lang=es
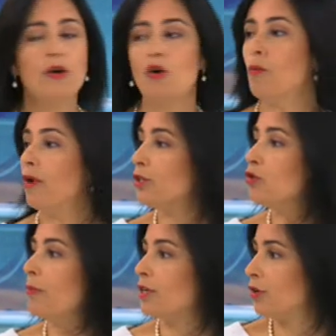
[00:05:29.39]
cómo es
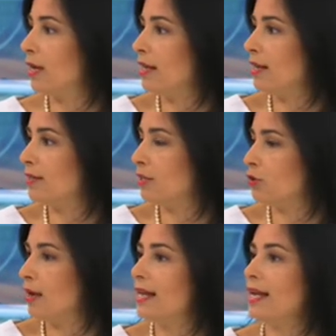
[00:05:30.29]
su personalidad
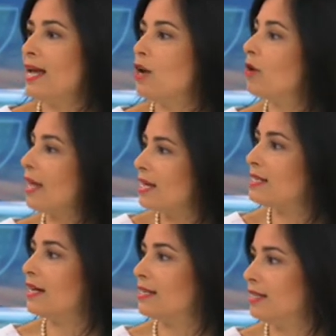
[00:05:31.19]
sexual, qué es lo que
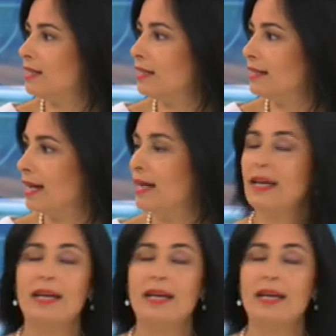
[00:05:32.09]
ella necesita